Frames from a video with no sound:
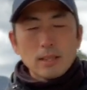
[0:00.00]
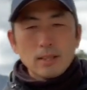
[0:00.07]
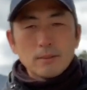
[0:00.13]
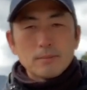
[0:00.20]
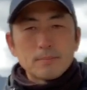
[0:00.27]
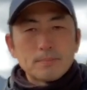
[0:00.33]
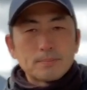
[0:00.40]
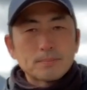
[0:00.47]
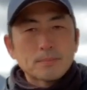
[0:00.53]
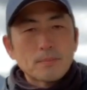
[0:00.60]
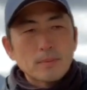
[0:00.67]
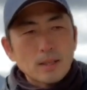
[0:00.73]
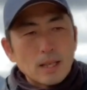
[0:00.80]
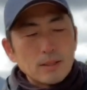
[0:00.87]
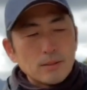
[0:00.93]
ね
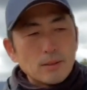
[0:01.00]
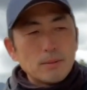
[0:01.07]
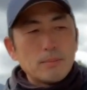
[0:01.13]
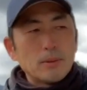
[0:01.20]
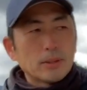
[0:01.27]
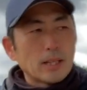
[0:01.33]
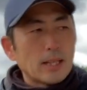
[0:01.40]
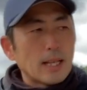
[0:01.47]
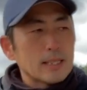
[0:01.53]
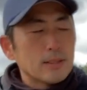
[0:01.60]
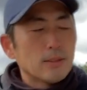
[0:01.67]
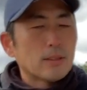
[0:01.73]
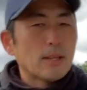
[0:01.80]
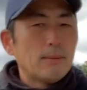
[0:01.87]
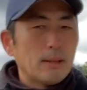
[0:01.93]
あのもう手出し
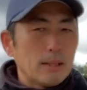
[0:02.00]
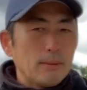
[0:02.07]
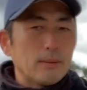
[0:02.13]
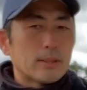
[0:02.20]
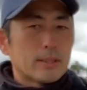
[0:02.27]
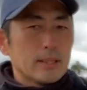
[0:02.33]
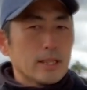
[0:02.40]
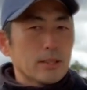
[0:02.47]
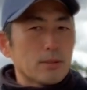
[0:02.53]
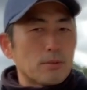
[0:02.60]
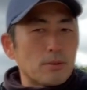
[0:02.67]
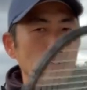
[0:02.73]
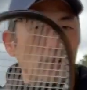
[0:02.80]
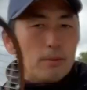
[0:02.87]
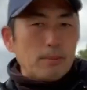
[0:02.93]
の球でもきちんと
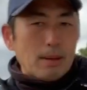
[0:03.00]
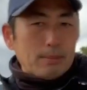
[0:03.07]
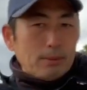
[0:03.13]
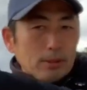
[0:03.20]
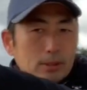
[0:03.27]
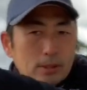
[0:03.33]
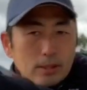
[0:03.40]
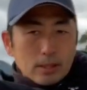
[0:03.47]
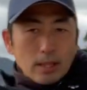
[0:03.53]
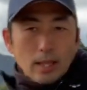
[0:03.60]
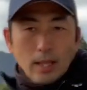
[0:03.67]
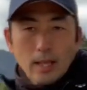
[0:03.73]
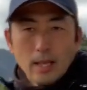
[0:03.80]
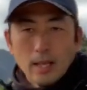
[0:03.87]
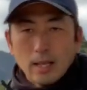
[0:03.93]
ここを守っ
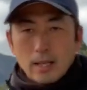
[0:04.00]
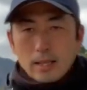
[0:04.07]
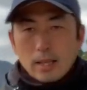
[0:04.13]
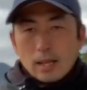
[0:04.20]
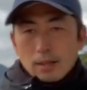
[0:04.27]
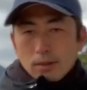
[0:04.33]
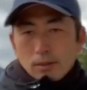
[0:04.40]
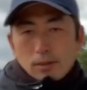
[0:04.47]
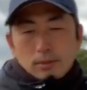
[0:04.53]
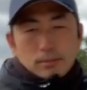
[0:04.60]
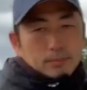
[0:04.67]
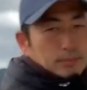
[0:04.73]
てやると。